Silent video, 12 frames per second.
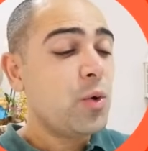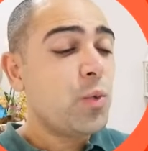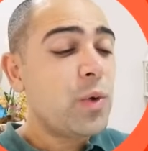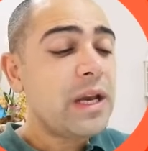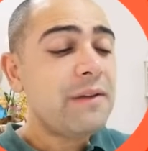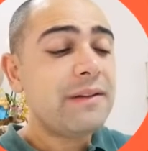
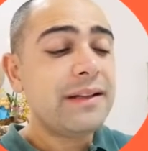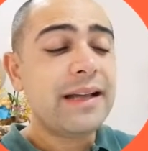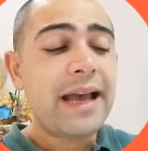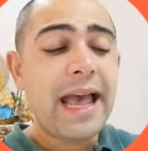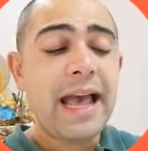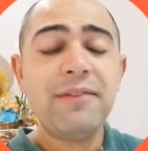we will
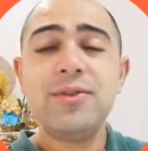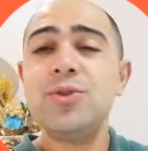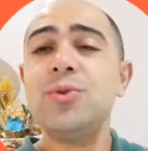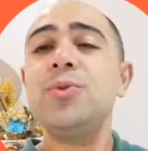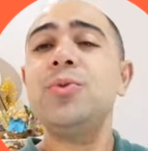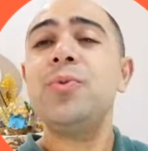have
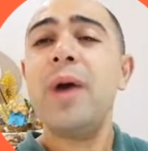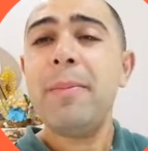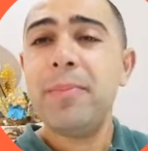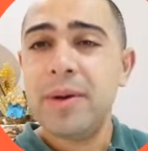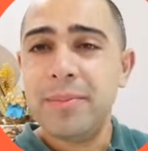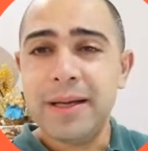to
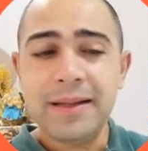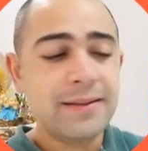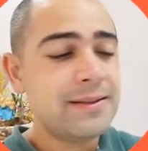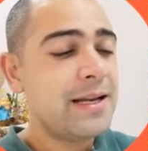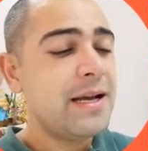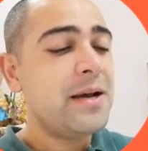
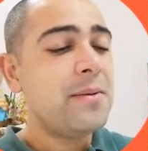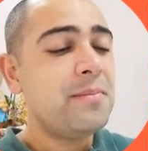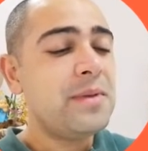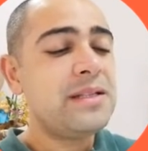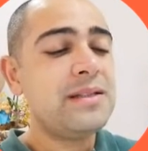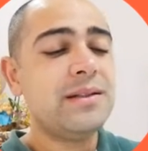reprimand
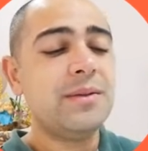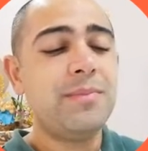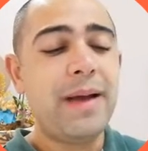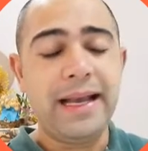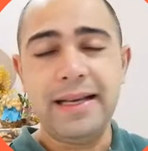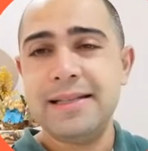Mr.
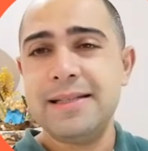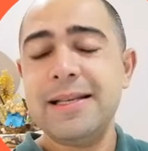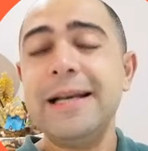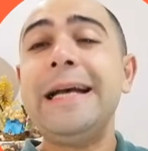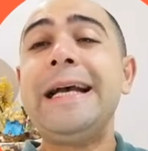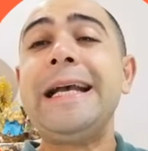
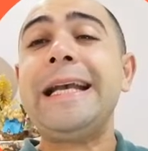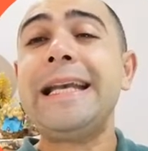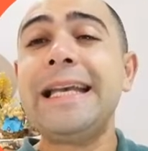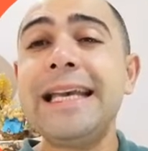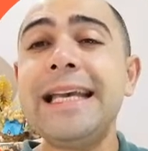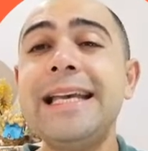Banks,
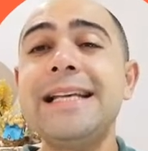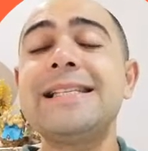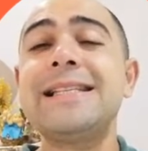he